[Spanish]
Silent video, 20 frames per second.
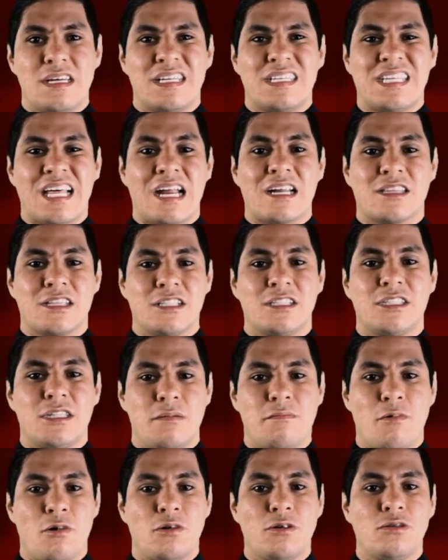dar
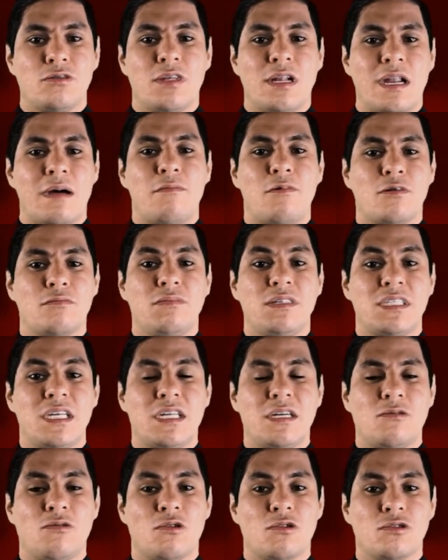testimonio del amor
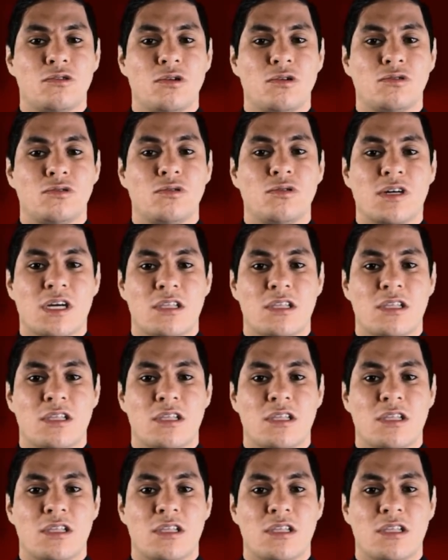misericordioso